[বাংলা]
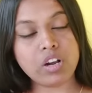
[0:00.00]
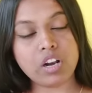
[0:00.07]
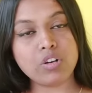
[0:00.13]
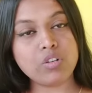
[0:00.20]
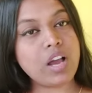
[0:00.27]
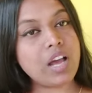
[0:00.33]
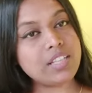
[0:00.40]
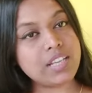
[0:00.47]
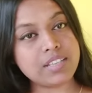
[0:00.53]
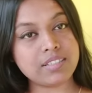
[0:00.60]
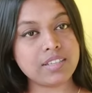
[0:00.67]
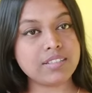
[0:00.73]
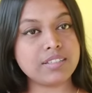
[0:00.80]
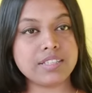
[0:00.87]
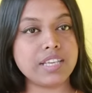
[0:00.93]
অন্যান্য কাজ
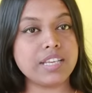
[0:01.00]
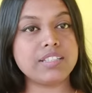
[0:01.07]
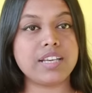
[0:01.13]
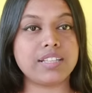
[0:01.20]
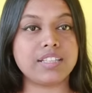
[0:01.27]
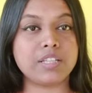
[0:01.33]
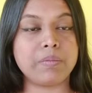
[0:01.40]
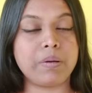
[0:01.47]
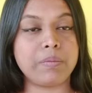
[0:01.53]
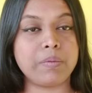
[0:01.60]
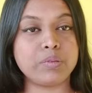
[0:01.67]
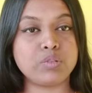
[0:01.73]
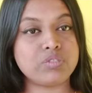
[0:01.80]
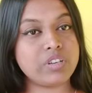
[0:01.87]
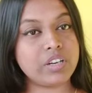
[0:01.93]
আস্তে আস্তে ঠিক জানতে পারবে
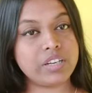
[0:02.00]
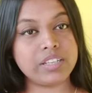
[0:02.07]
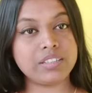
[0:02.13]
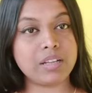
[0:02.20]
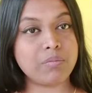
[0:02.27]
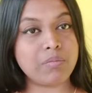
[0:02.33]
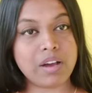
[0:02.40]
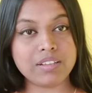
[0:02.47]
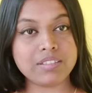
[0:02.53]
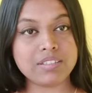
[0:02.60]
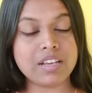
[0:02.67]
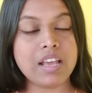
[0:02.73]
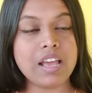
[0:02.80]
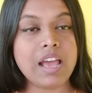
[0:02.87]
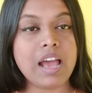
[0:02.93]
তো থ্রেডিংটা মাস্ট
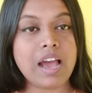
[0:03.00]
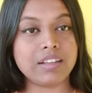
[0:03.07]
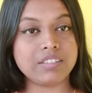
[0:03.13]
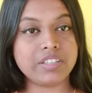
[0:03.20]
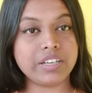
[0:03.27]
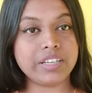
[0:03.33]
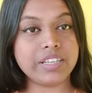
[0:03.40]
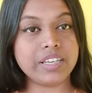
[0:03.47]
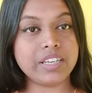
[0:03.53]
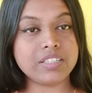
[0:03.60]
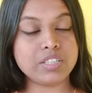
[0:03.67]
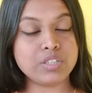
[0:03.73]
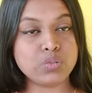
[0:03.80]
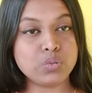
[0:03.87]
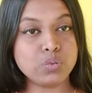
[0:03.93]
আর থ্রেডিংয়ে
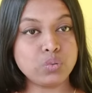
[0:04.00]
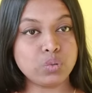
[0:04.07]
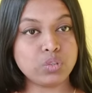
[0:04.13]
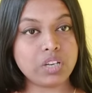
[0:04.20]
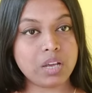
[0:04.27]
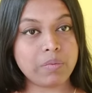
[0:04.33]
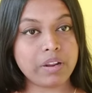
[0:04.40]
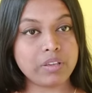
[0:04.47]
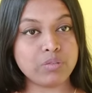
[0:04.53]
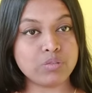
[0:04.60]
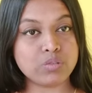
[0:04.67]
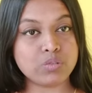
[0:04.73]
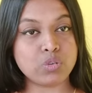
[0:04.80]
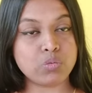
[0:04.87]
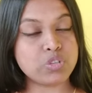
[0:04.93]
যে সুতো সুতোটা আমরা
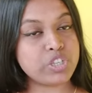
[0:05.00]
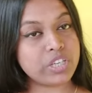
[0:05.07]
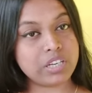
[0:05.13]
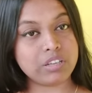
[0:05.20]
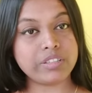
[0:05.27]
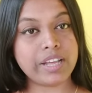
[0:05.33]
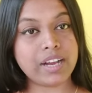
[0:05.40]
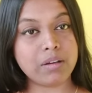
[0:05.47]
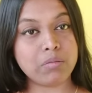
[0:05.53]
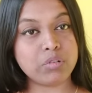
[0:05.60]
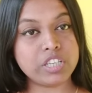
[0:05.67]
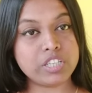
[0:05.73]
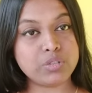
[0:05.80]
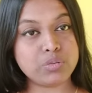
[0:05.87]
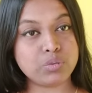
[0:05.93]
ইউজ করবো সেটাও দেখাবো
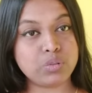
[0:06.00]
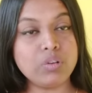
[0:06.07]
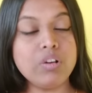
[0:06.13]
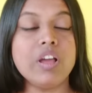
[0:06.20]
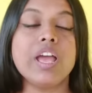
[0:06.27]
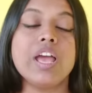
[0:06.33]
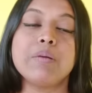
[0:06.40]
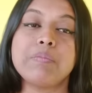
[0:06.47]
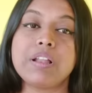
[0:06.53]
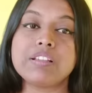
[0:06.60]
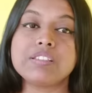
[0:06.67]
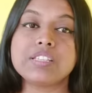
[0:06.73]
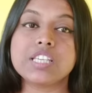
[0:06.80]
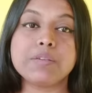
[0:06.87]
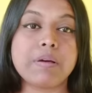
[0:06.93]
কি সুতো
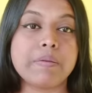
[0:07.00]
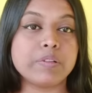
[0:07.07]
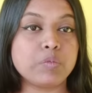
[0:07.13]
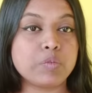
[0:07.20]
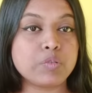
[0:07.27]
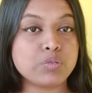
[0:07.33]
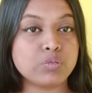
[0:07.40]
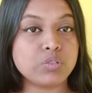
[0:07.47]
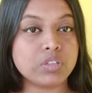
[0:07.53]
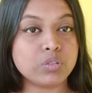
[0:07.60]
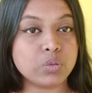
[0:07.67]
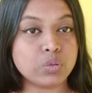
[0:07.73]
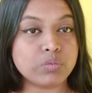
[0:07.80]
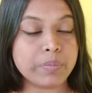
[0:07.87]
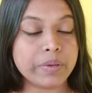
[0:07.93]
প্লাস কিভাবে তোমরা সুতোটা
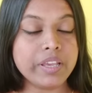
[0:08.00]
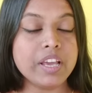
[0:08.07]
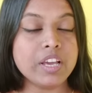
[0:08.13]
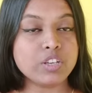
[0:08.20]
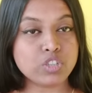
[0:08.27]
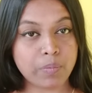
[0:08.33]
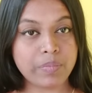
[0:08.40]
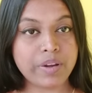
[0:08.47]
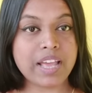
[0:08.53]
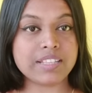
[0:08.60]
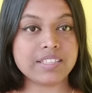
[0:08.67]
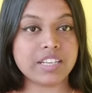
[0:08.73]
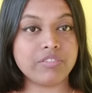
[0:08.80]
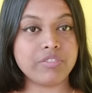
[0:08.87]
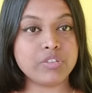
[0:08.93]
ধরবে সবটাই
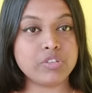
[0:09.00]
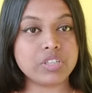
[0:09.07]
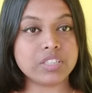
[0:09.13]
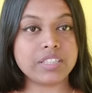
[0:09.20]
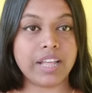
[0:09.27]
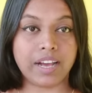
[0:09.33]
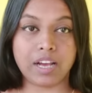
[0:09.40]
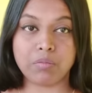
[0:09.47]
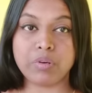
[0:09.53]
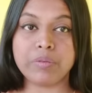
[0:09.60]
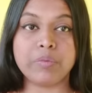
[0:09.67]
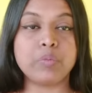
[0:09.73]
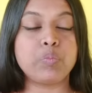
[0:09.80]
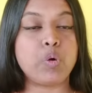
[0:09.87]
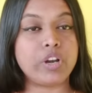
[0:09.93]
আজকের ভিডিওটাতে দেখাবো
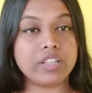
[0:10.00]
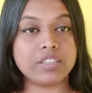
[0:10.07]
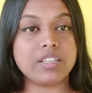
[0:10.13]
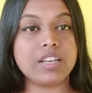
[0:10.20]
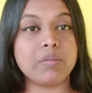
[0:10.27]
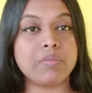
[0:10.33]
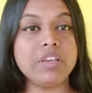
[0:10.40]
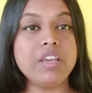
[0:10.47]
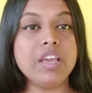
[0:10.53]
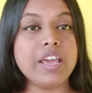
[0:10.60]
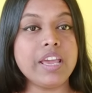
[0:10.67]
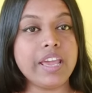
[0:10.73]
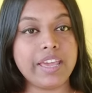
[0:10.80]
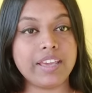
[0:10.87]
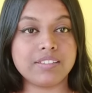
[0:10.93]
এবং পরের দিন আমি
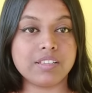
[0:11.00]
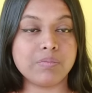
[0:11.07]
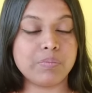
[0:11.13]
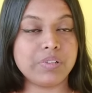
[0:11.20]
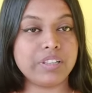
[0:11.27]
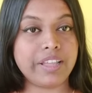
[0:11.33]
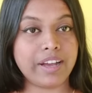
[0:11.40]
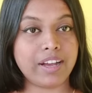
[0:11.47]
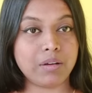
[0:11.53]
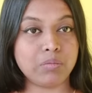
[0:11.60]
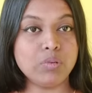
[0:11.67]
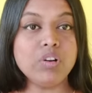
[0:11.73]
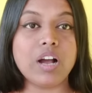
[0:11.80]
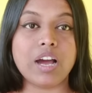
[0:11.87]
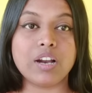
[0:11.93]
এক্সাম্পল
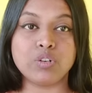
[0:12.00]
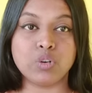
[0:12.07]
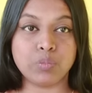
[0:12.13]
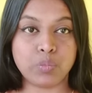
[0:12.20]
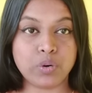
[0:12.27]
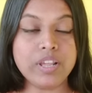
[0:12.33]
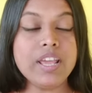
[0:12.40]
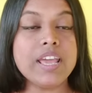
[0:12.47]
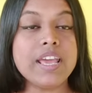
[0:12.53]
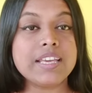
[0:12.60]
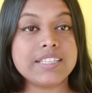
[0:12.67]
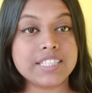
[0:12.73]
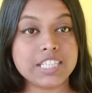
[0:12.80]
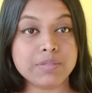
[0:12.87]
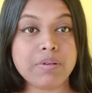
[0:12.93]
দেখাবো কারোর ওপরে
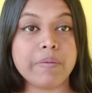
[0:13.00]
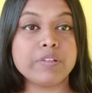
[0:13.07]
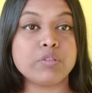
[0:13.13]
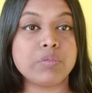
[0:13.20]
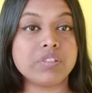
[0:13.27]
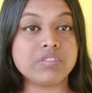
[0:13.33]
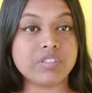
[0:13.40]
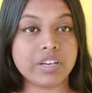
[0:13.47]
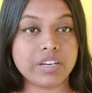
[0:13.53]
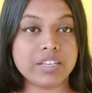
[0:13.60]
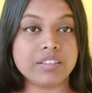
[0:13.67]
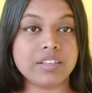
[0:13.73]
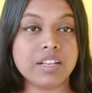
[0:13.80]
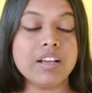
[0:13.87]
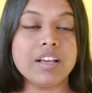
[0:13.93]
যে কিভাবে তোমরা
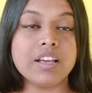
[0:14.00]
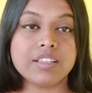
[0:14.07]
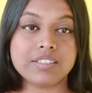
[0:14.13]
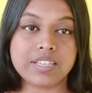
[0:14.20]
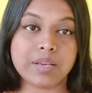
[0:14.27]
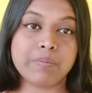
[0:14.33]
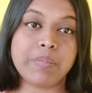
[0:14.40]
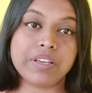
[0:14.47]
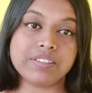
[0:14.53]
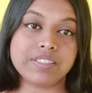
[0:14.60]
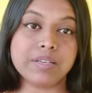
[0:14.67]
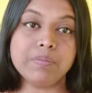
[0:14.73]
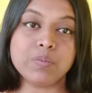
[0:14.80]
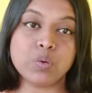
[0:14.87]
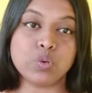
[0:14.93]
থ্রেডিংটা স্টেপ বাই
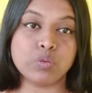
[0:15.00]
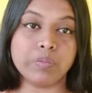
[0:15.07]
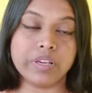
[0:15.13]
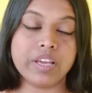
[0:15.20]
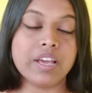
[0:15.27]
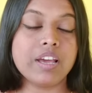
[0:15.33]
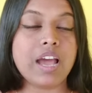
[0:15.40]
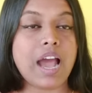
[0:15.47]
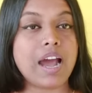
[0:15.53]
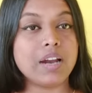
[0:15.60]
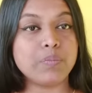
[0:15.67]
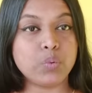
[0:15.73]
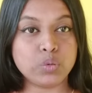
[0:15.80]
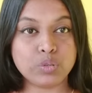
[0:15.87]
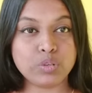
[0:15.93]
স্টেপ করবে
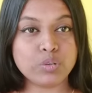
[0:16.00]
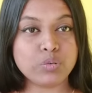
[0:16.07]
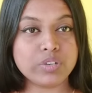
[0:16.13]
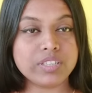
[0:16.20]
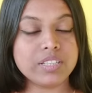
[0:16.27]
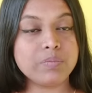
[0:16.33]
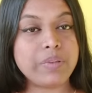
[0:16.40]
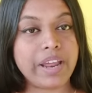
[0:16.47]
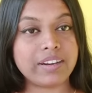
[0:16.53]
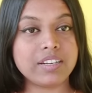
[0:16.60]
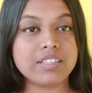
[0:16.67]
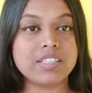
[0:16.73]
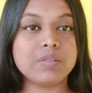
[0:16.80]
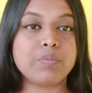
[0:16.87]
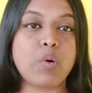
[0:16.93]
আর পনেরো কুড়ি দিন
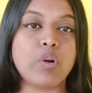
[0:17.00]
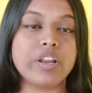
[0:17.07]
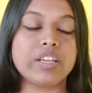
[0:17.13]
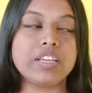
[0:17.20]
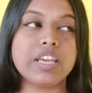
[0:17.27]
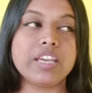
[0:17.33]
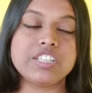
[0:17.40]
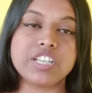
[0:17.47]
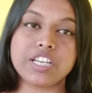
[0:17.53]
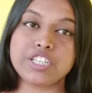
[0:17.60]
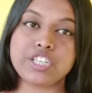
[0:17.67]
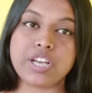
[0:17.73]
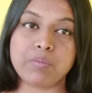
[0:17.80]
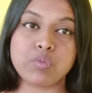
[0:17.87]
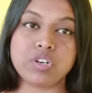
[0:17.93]
প্র্যাকটিসের পরে গিয়েই
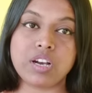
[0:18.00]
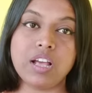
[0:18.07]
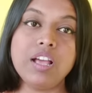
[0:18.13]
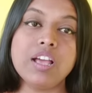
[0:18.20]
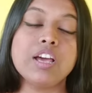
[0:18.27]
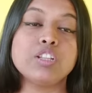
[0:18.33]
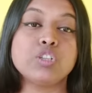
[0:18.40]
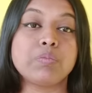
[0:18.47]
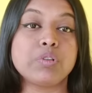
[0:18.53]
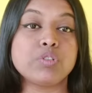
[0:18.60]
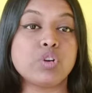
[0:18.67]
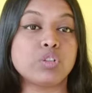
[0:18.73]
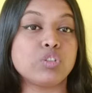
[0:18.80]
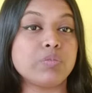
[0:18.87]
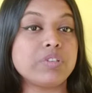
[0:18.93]
শেষ এমন না তোমরা
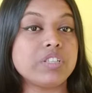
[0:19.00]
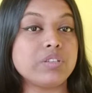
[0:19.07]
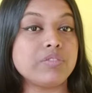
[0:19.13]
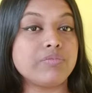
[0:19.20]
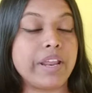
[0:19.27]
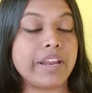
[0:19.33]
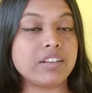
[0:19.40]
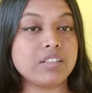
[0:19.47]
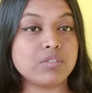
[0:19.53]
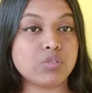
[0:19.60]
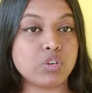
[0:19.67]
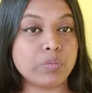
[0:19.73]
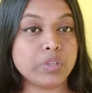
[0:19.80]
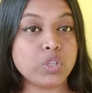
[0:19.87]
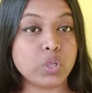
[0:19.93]
যত বেশি প্র্যাকটিস
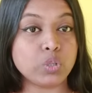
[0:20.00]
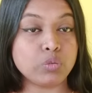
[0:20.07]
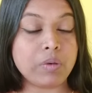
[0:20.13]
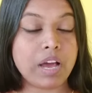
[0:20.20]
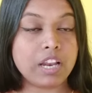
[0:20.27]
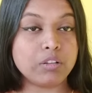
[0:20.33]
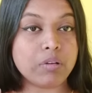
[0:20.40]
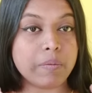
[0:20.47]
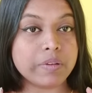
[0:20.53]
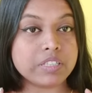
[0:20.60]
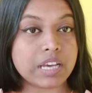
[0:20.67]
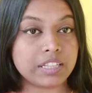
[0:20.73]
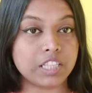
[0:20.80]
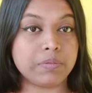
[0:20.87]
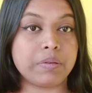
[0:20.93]
করবে তত ভালোভাবে
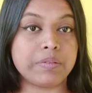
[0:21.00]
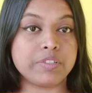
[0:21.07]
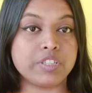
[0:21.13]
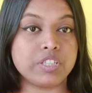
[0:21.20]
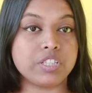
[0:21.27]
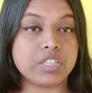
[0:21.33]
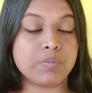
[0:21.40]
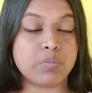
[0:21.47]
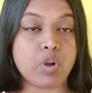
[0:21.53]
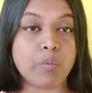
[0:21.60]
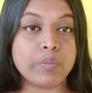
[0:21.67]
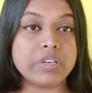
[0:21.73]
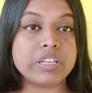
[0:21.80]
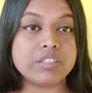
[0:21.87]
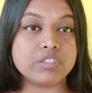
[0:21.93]
জানতে পারবে জিনিসটা
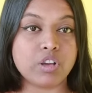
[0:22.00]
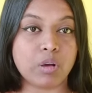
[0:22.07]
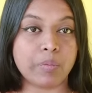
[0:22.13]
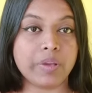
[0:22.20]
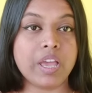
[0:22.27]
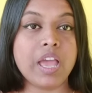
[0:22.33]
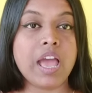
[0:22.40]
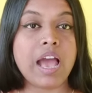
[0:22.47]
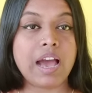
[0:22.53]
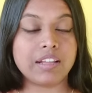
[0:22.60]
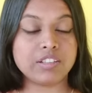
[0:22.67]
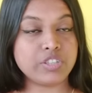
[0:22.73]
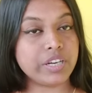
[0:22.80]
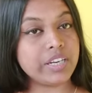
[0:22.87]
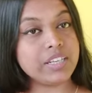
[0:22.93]
প্রমিনেন্ট হবে
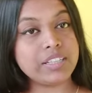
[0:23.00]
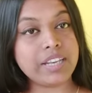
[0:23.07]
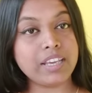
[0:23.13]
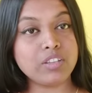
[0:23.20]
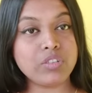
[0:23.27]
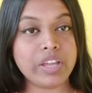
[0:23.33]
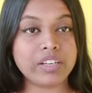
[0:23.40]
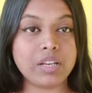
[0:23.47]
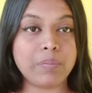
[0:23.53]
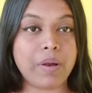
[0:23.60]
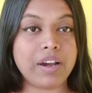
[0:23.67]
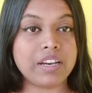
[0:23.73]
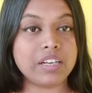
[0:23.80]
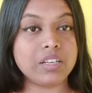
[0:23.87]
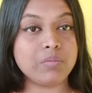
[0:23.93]
আর থ্রেডিংটাই কিন্তু একটা
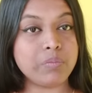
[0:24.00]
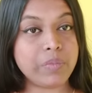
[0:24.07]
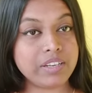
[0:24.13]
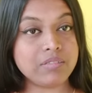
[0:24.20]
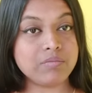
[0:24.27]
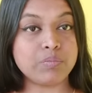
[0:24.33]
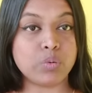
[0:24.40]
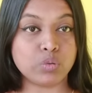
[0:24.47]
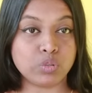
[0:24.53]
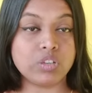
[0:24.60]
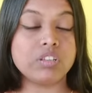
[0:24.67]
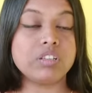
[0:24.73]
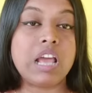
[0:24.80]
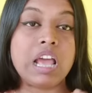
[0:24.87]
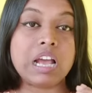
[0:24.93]
পার্লারের মেন প্রধান